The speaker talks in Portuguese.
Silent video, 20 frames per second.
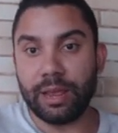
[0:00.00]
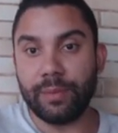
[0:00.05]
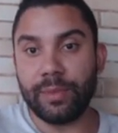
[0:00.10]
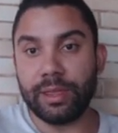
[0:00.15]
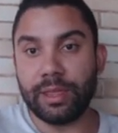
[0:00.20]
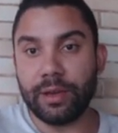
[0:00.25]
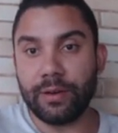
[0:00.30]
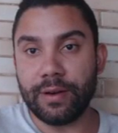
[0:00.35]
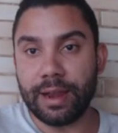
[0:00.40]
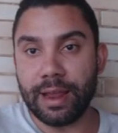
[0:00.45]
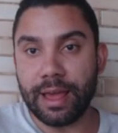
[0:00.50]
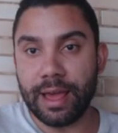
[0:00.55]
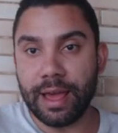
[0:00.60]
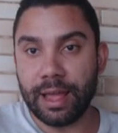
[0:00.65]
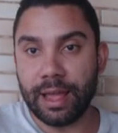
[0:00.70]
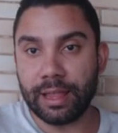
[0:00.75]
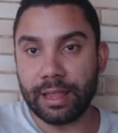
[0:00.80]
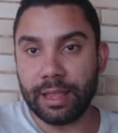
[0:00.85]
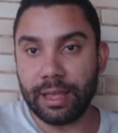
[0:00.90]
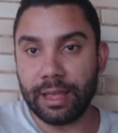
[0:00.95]
ele me deu
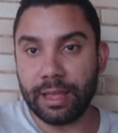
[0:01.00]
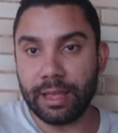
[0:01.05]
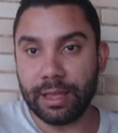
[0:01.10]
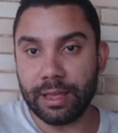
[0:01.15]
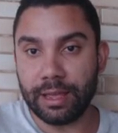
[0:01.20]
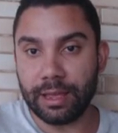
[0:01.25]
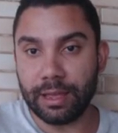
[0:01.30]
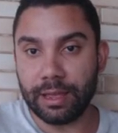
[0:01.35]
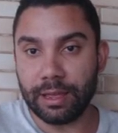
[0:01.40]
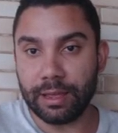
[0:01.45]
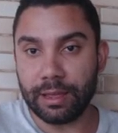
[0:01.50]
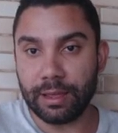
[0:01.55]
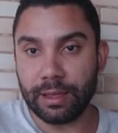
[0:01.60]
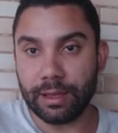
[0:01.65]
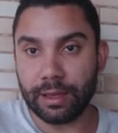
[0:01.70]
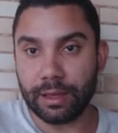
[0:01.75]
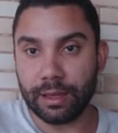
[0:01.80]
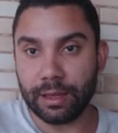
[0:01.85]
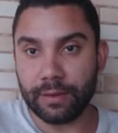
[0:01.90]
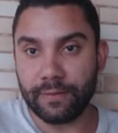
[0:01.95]
alerta.
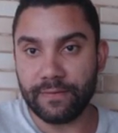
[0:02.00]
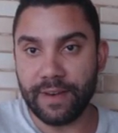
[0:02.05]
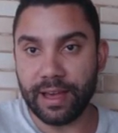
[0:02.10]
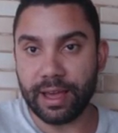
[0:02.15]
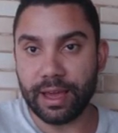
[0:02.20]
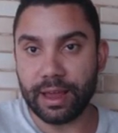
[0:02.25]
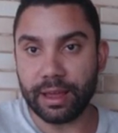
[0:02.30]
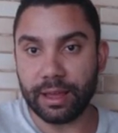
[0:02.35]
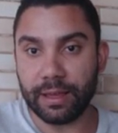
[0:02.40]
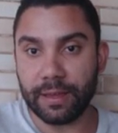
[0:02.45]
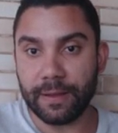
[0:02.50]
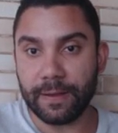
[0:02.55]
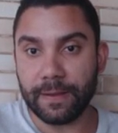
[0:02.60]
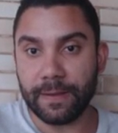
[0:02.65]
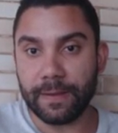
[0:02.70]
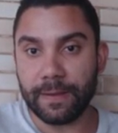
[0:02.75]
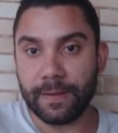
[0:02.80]
Vai, cara.